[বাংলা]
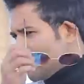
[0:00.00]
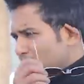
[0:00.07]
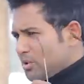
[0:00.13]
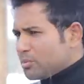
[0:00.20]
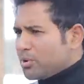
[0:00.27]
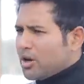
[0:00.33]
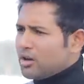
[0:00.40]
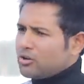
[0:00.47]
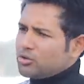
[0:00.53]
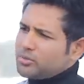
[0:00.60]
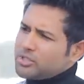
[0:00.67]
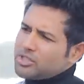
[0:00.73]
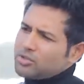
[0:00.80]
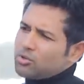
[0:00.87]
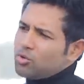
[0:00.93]
আমি
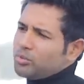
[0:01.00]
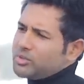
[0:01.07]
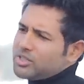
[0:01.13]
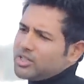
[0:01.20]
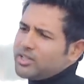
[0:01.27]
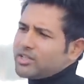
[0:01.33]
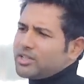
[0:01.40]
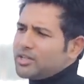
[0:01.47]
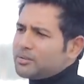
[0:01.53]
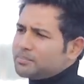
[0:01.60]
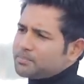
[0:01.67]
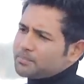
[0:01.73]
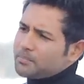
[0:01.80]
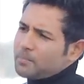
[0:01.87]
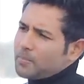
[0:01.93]
ভালোবেসে কবিতা লিখলাম
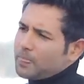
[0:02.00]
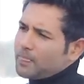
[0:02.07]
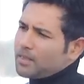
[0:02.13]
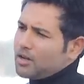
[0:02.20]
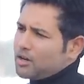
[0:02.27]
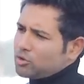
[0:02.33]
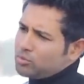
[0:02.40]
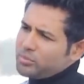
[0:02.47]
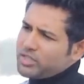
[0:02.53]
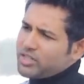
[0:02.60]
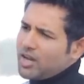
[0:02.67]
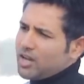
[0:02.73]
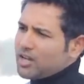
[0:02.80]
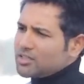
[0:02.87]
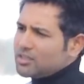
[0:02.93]
আর তুমি
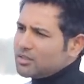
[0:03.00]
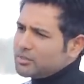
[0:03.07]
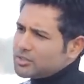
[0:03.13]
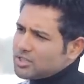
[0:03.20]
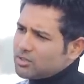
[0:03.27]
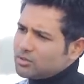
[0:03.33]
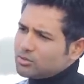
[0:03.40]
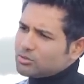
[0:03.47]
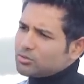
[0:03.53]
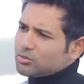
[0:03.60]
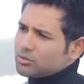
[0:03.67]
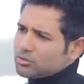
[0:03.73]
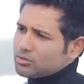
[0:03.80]
টাকা দিয়ে বিচার করছো